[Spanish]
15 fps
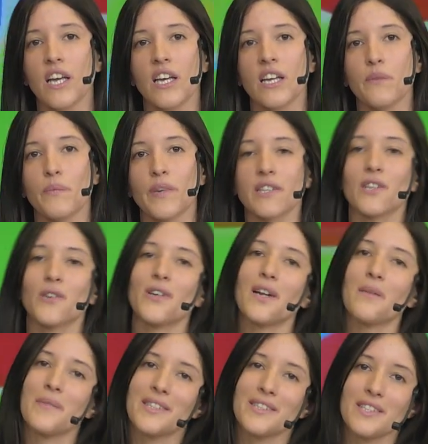
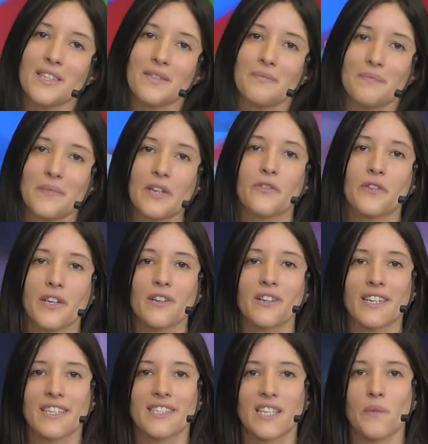Particularmente prefiero
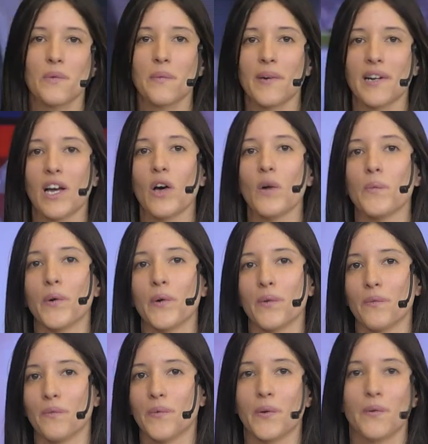que sea preparado
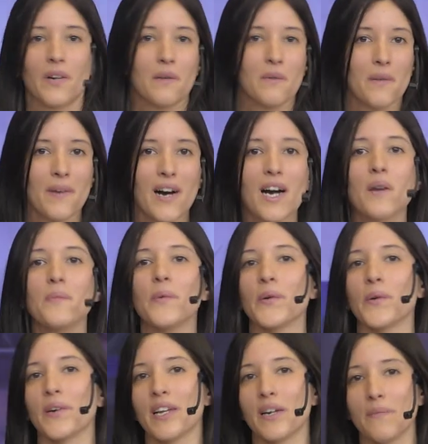por, por una mamá, por
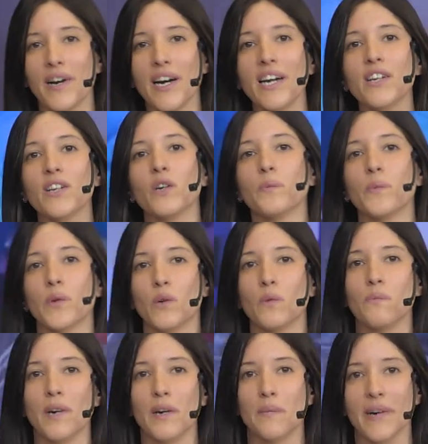un hermano, por un
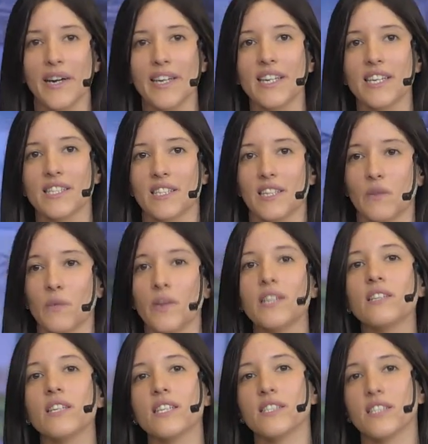papá y que se
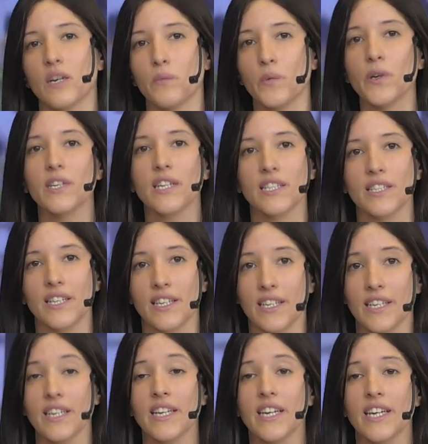demuestre ese amor que
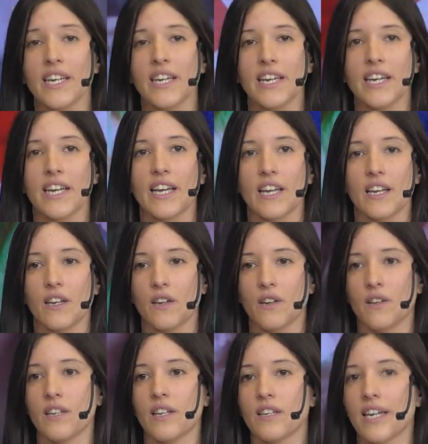tiene
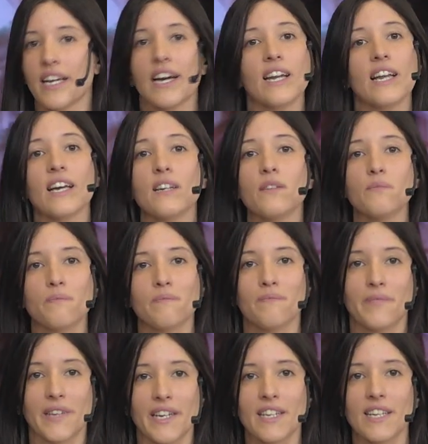regalar
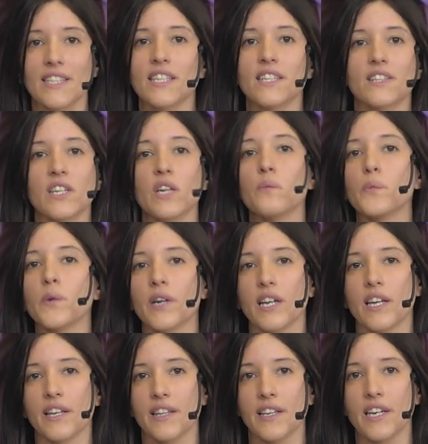Bien, ese tiempo que le
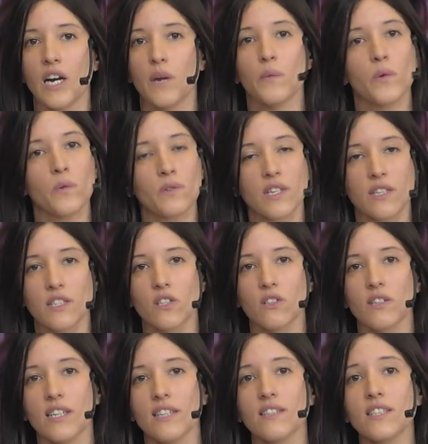dedicamos un ratito
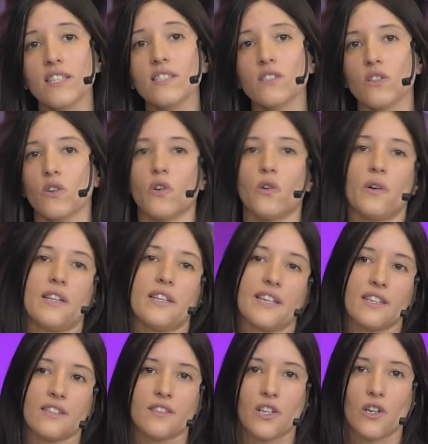antes o el día
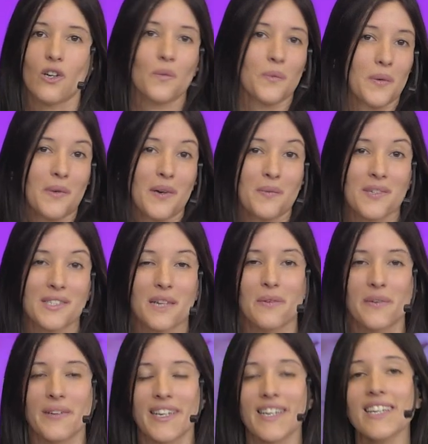anterior lo vamos a empezar a preparar